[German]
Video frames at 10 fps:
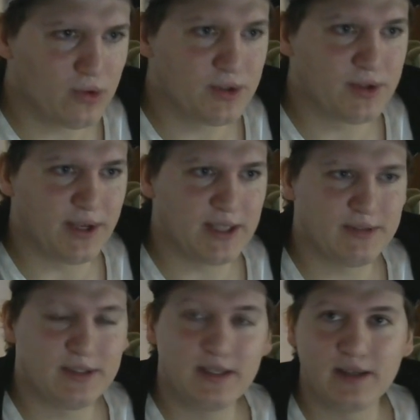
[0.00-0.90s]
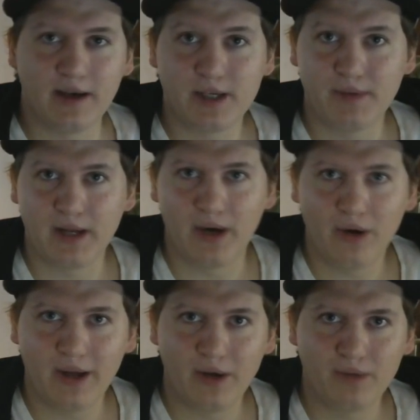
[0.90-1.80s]
Und zur ESWC sage ich später
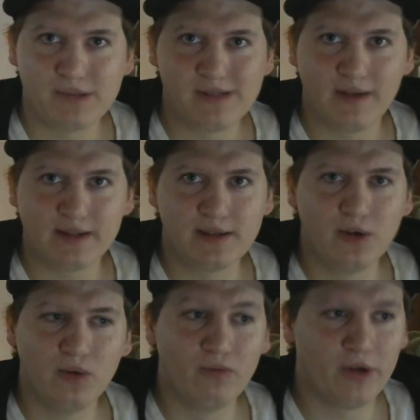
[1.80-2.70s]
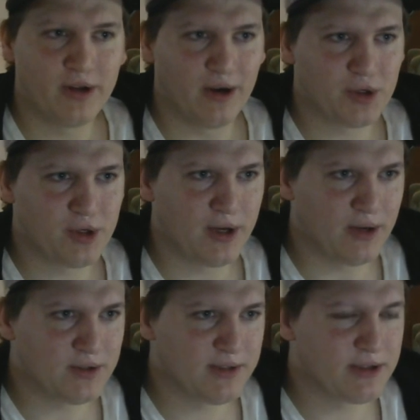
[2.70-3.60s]
auch gleich noch ein bisschen was. Die Gruppen wurden ja auch schon
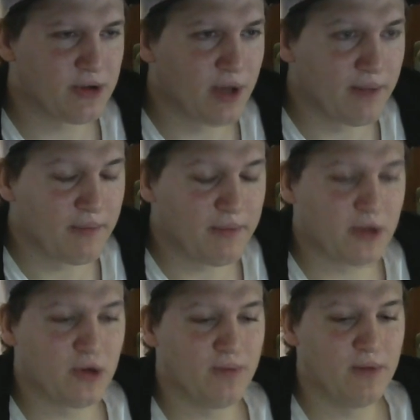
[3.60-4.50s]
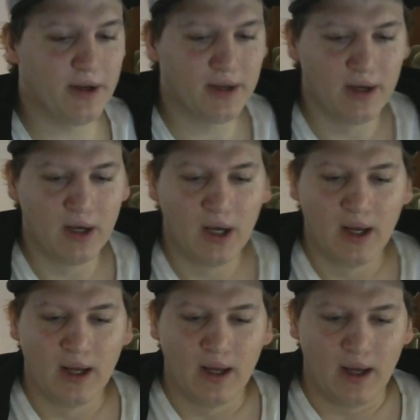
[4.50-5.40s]
announced, wer es noch nicht mitbekommen hat.
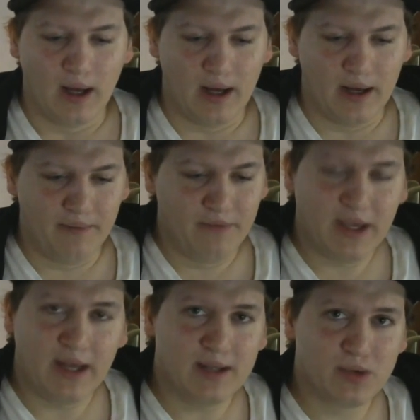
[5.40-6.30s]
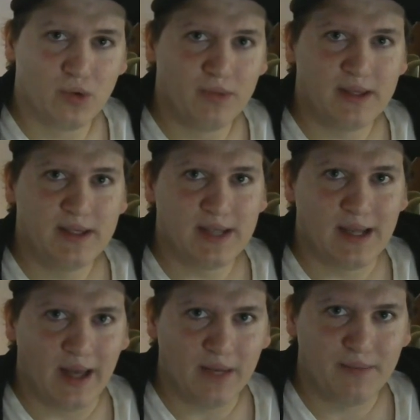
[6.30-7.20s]
Ähm, wir gehen jetzt so mit
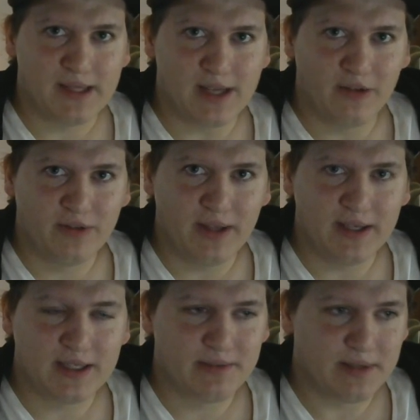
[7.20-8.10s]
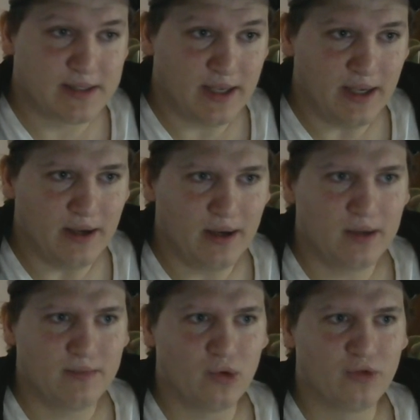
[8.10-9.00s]
dieser Lineup jetzt auf die ESWC
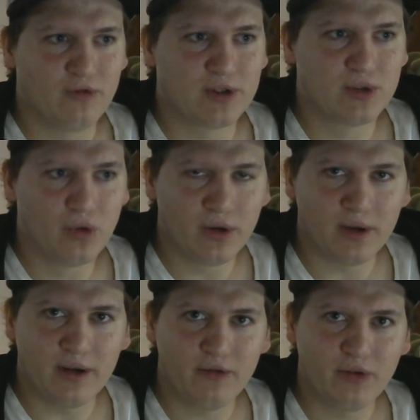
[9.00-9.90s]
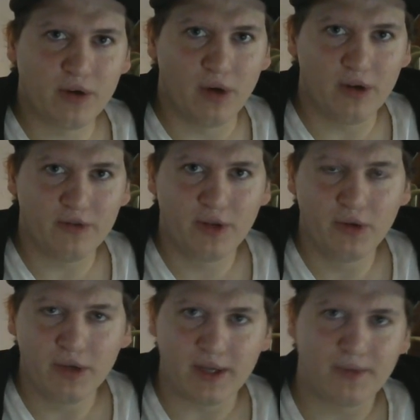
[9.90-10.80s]
ähm, und versuchen dann für Call of
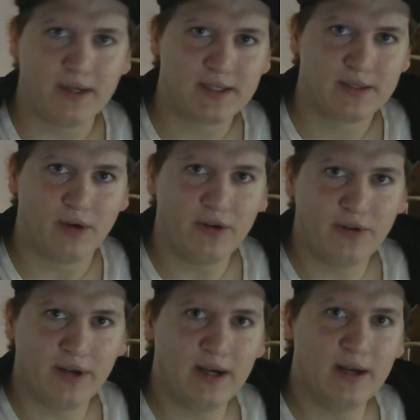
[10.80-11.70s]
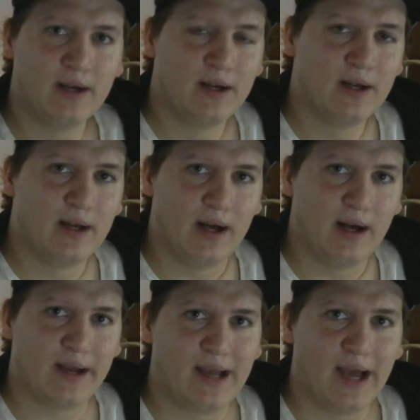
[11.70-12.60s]
Duty Advanced Warfare
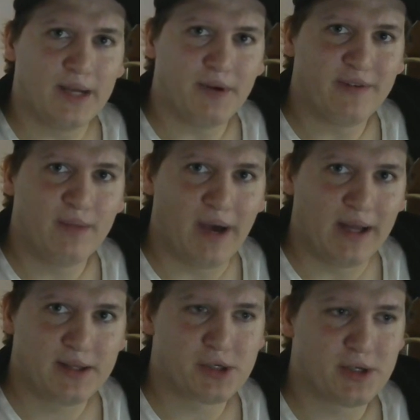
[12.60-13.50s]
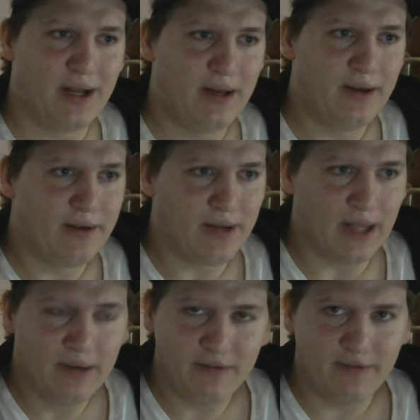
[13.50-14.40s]
ein Line-Up auf die Beine zu
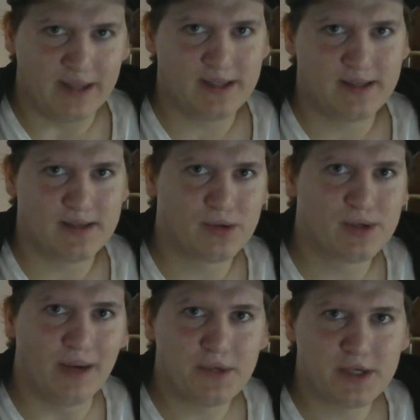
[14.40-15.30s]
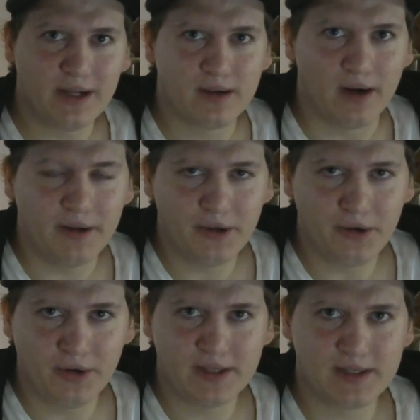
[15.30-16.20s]
stellen. Inwiefern sich das zusammenstellt, kann
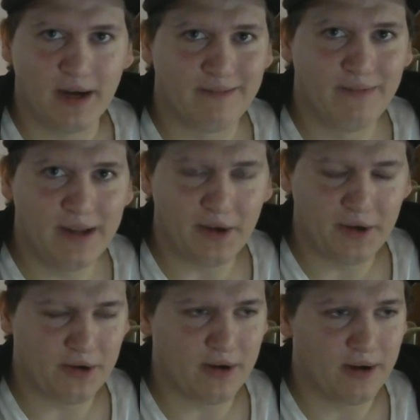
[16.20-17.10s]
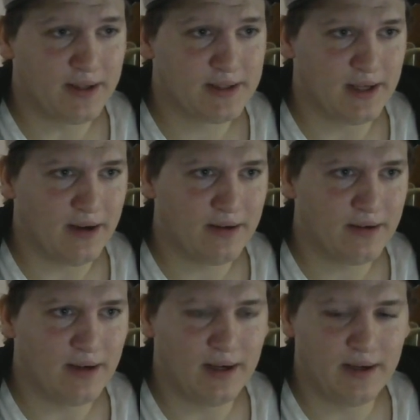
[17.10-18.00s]
ich ja noch nicht sagen, will ich euch noch gar nicht
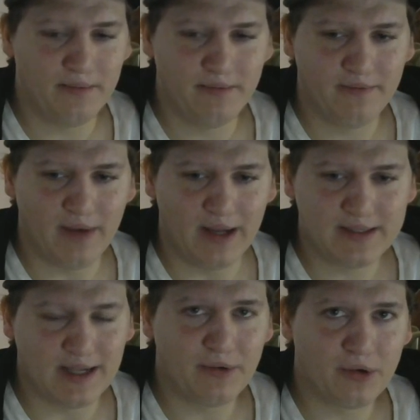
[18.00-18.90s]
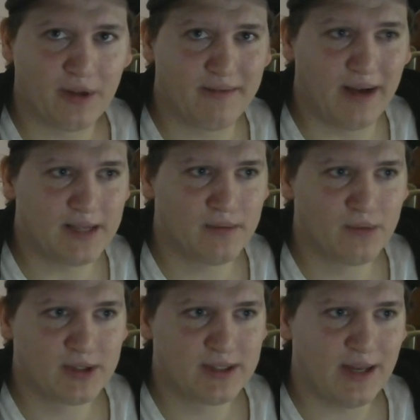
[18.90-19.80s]
sagen, ähm, weil ich selber noch nicht weiß.
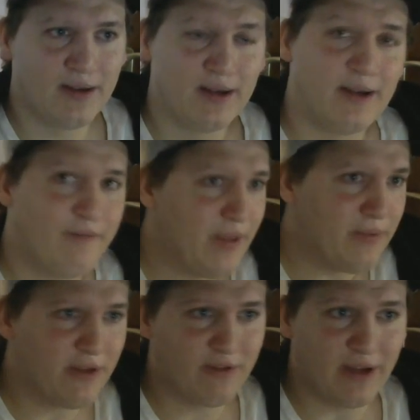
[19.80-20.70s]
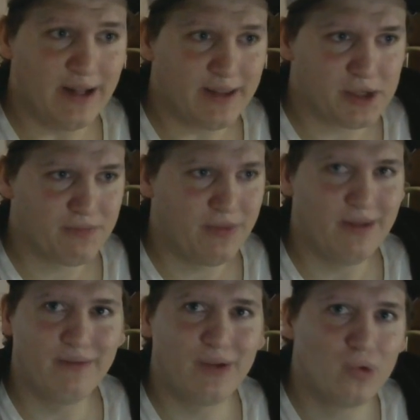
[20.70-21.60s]
Man muss sehen, wem gefällt das
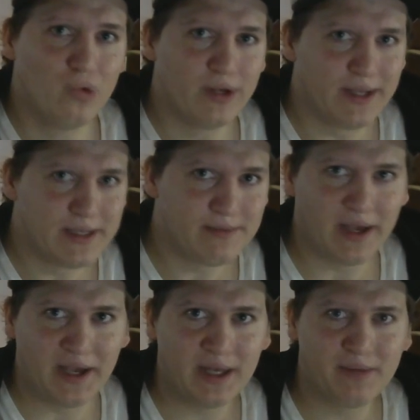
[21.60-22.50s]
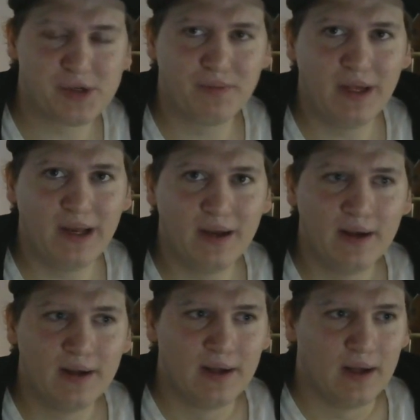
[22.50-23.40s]
Spiel, wie gut ist wer in dem
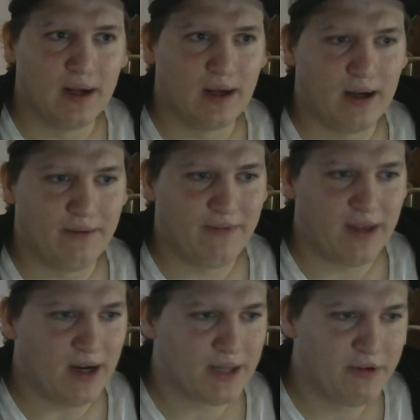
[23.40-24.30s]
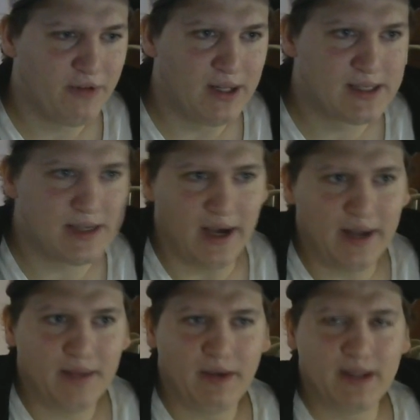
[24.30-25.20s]
Spiel, ähm, wer hat wie viel
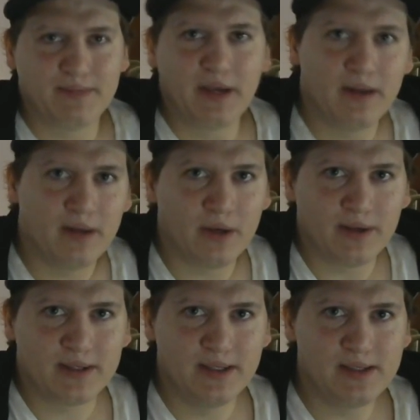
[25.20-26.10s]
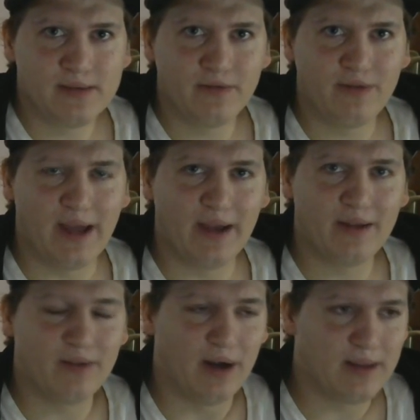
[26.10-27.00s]
Zeit. Ich meine, es beginnt eine neue Season,
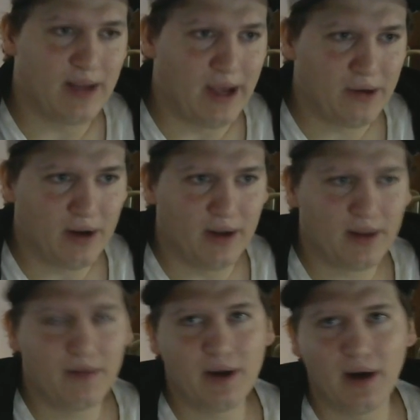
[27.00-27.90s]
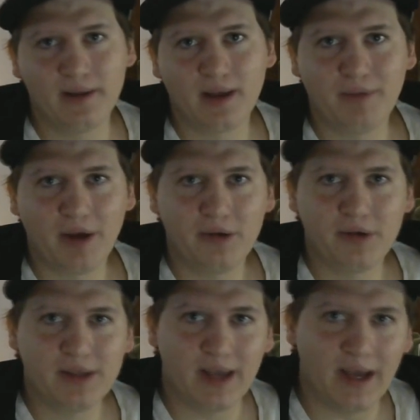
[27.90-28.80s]
vielleicht hat der ein oder andere wieder andere
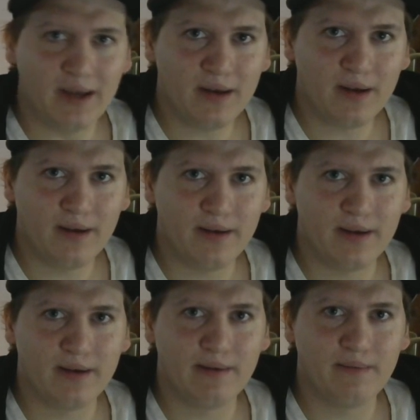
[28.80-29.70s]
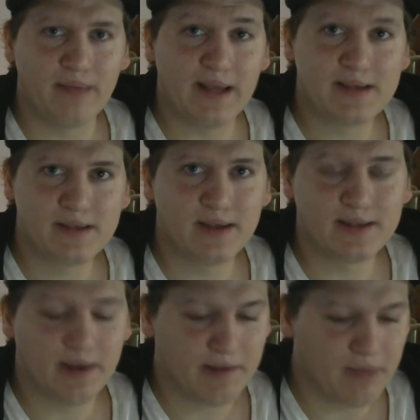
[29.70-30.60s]
Prioritäten dann äh, nächsten
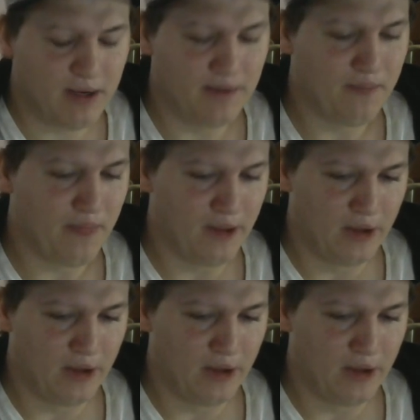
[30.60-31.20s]
Jahr, sage ich mal.